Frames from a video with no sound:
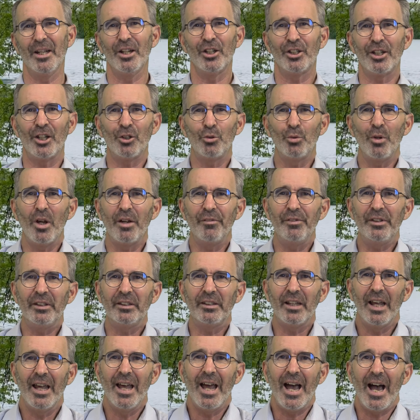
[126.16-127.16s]
Jésus
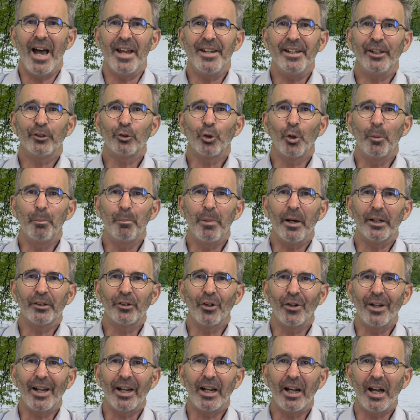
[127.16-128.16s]
invite à n'être pas
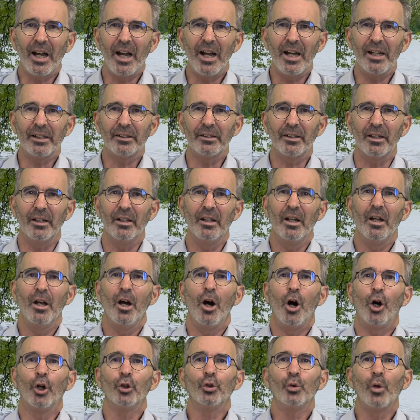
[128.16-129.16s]
dans la crainte
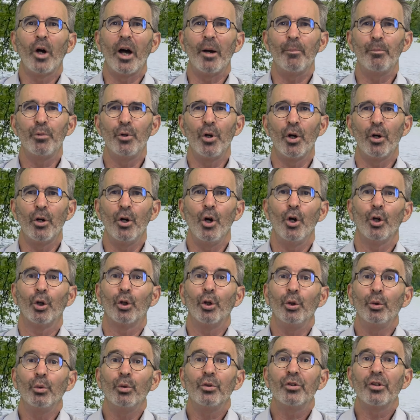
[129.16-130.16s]
en nous rappelant
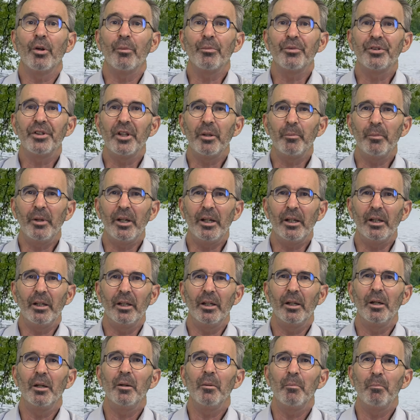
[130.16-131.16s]
que nous sommes aimés
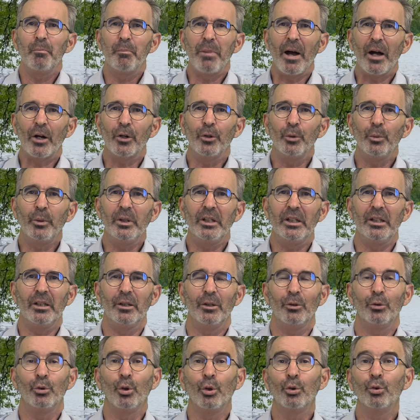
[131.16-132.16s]
par lui
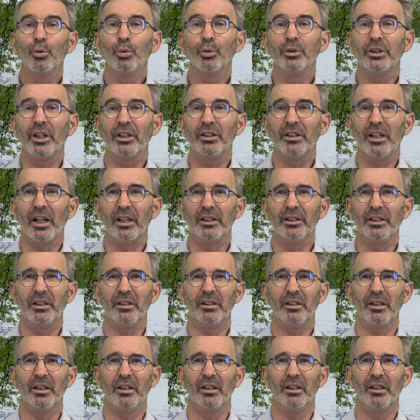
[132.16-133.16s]
de toute
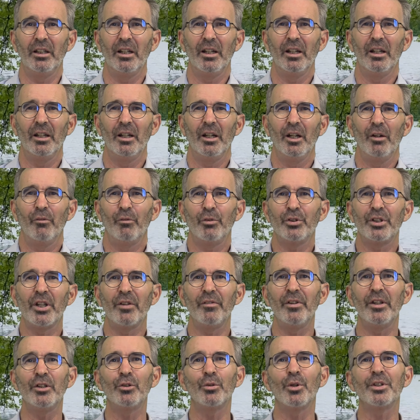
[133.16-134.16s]
éternité. Vous
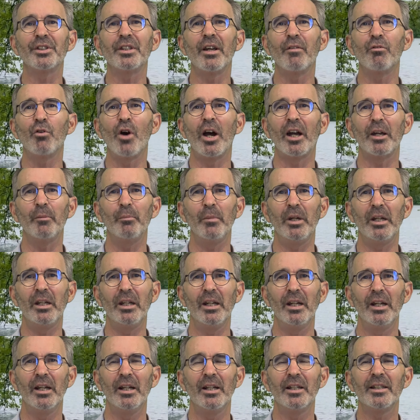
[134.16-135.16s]
savez, ce savoir
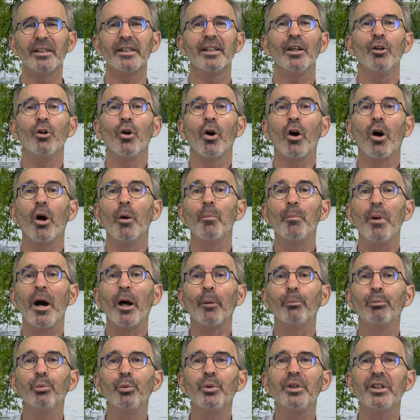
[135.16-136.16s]
aimer, c'est le
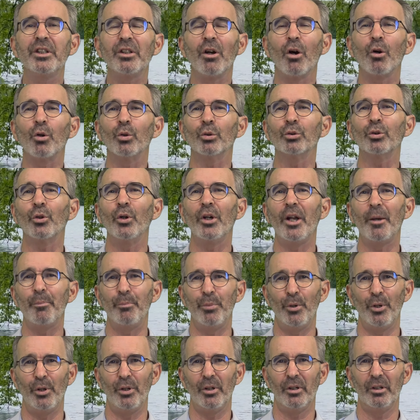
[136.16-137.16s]
rempart puissant contre la
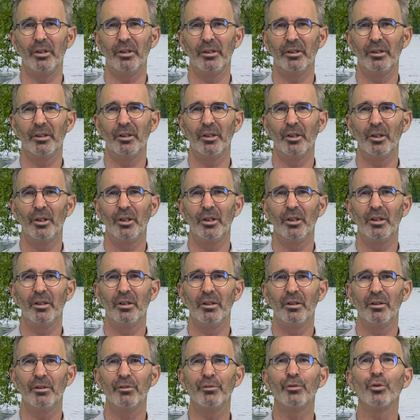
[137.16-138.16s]
peur.
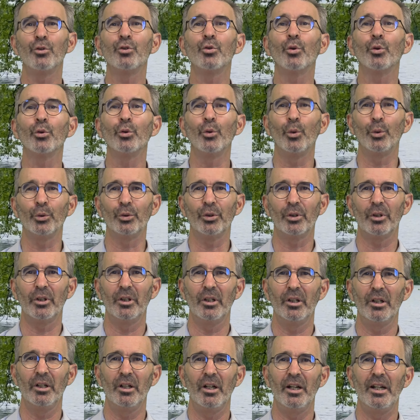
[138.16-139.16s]
Faisons nôtre
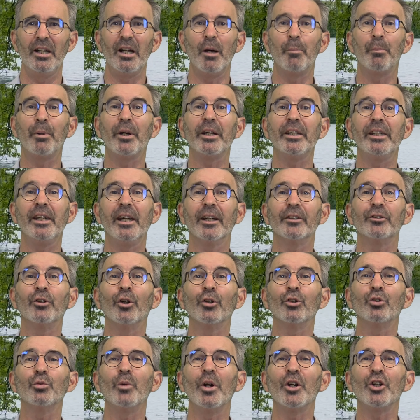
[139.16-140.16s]
la prière
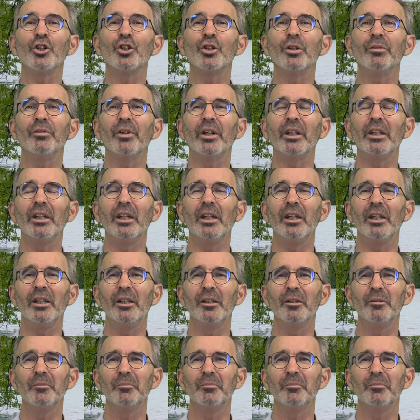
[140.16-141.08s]
d'Antoine Chevrier.